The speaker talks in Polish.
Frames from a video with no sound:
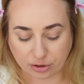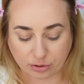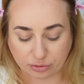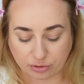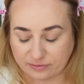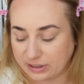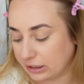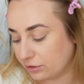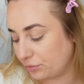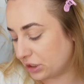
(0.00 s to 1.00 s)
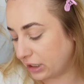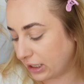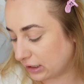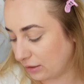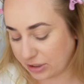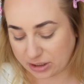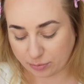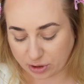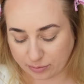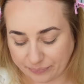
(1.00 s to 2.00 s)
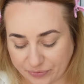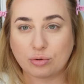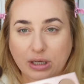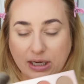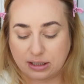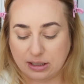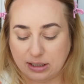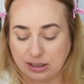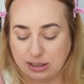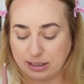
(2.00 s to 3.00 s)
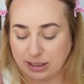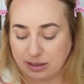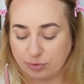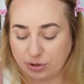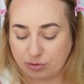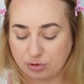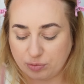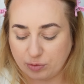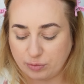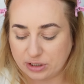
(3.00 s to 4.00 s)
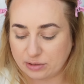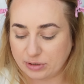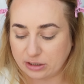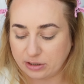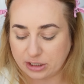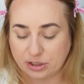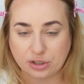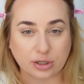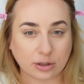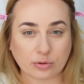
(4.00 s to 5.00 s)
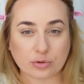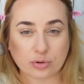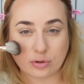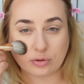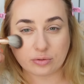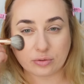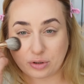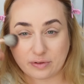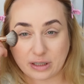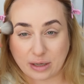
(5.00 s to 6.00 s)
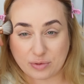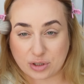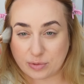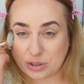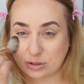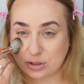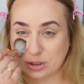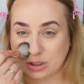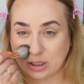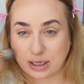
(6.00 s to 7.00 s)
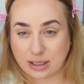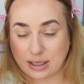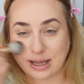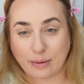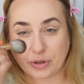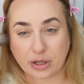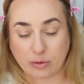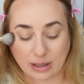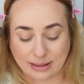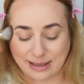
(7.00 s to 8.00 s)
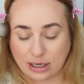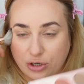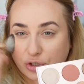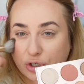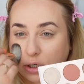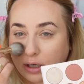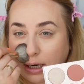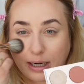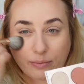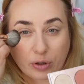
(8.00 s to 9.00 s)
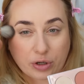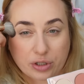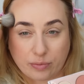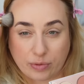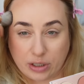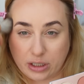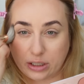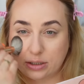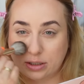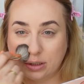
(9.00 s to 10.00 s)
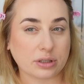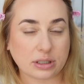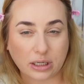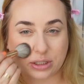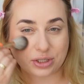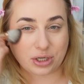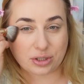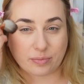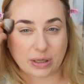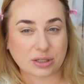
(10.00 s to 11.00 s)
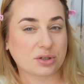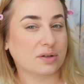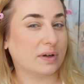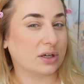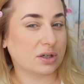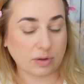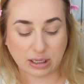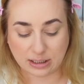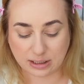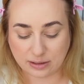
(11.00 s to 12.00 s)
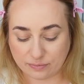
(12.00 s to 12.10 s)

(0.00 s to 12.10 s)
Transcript: do konturowania, to mi się jak najbardziej podoba. Tutaj e, na jednym policzku spróbuję sobie tego jaśniejszego różu, który wydaje mi się, że będzie troszeczkę dla mnie ładniejszy, ale mogę się mylić. Jest ten jaśniejszy, bardzo świeży, ładny.